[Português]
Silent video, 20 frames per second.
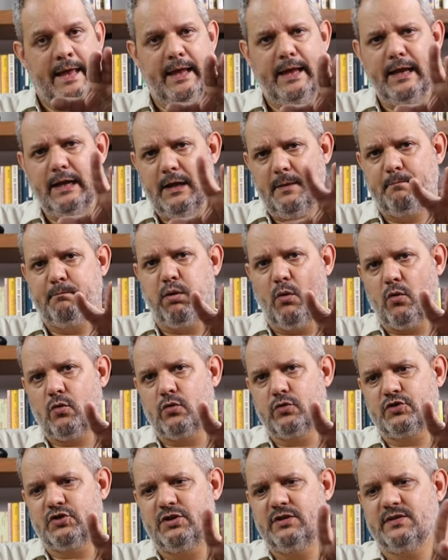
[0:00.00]
Ele é
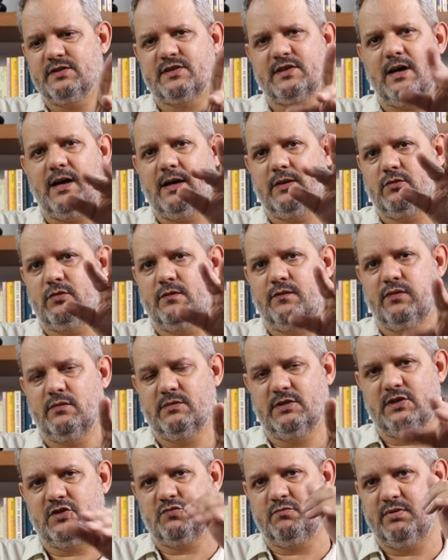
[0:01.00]
pouco utilizado, eu fui
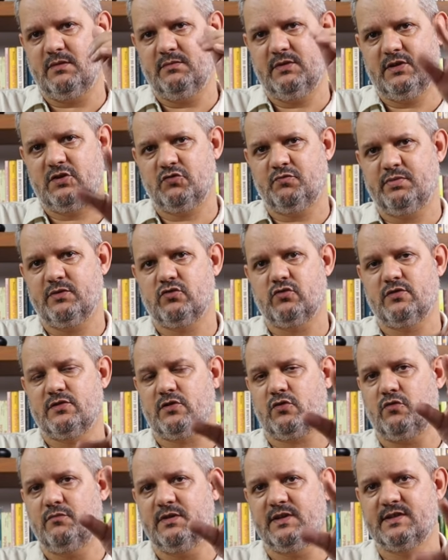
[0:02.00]
uma das primeiras pessoas a
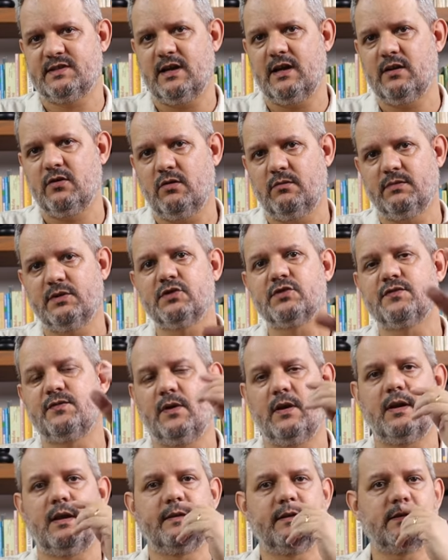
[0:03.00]
começar a realmente
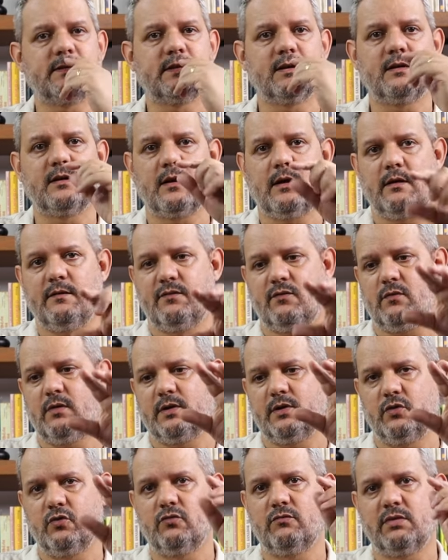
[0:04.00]
falar desse gráfico
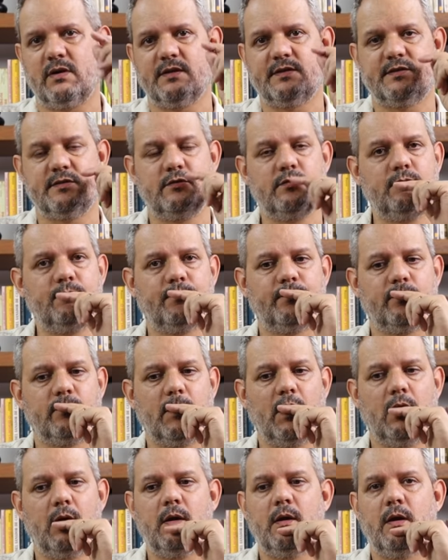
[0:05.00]
aqui no Brasil
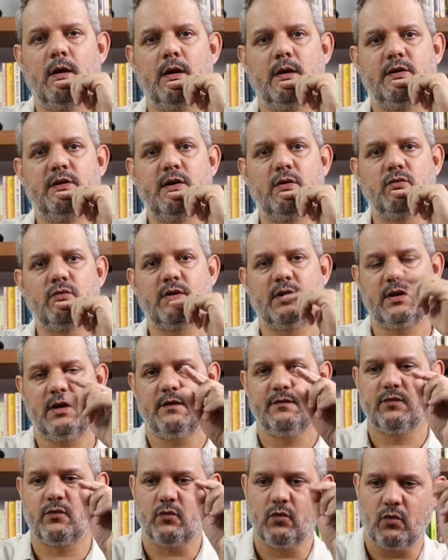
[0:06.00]
e é um
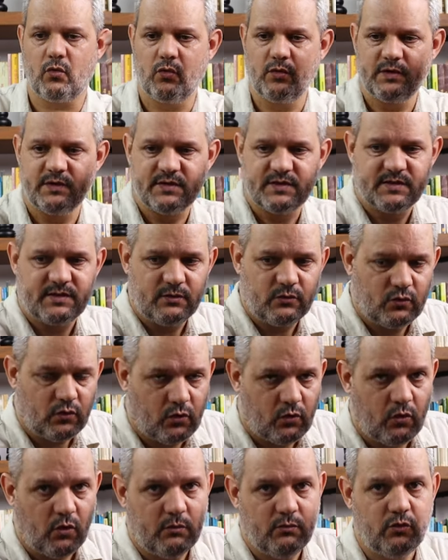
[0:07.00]
gráfico conhecido
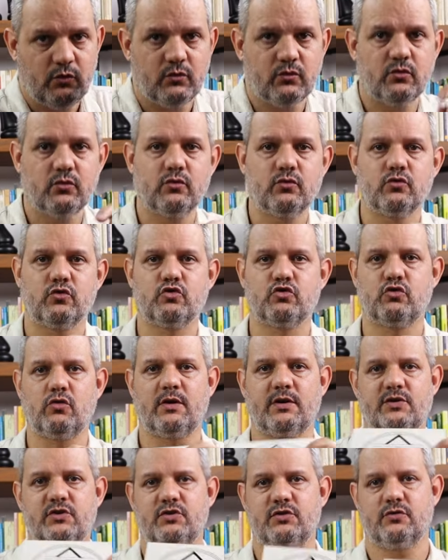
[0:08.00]
como
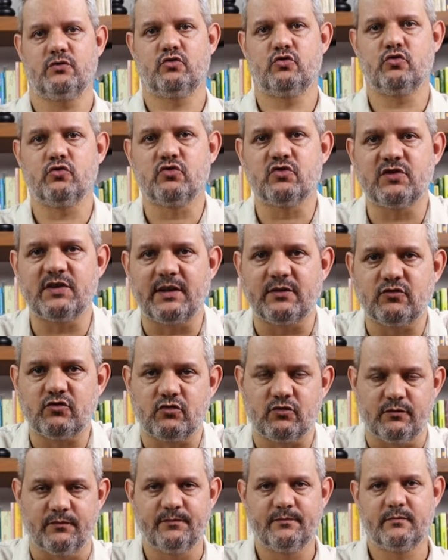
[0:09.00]

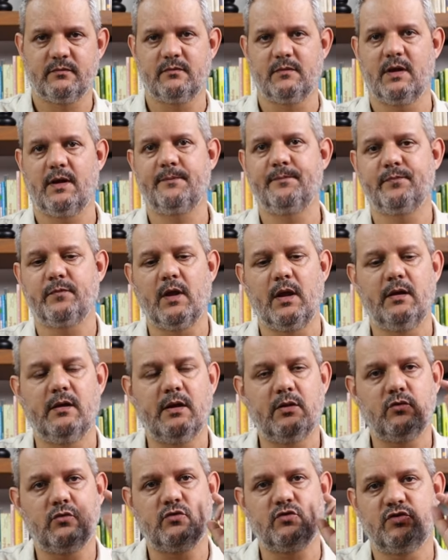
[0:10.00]
sorte-sucesso. Né? Ele
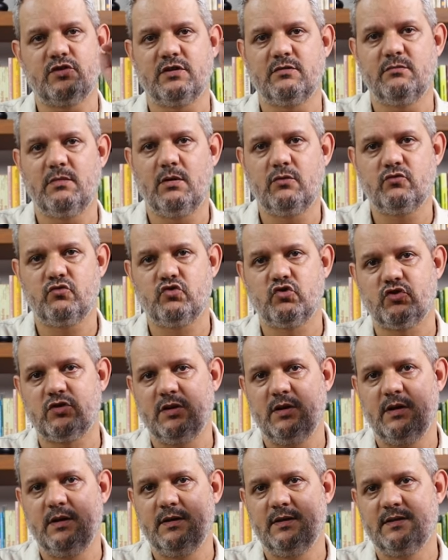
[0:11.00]
é dos irmãos
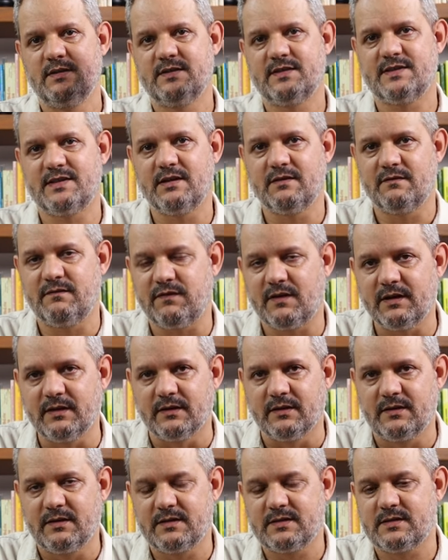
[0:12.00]

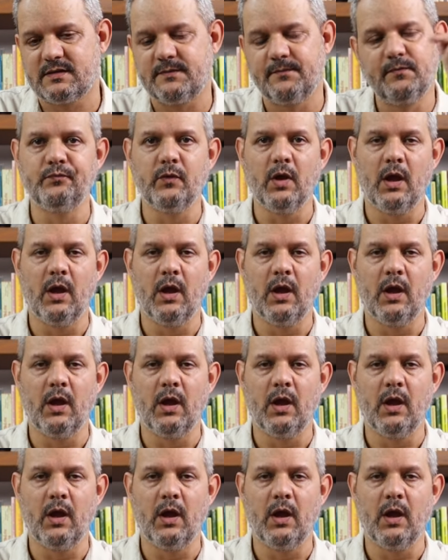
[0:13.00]
Cervantes.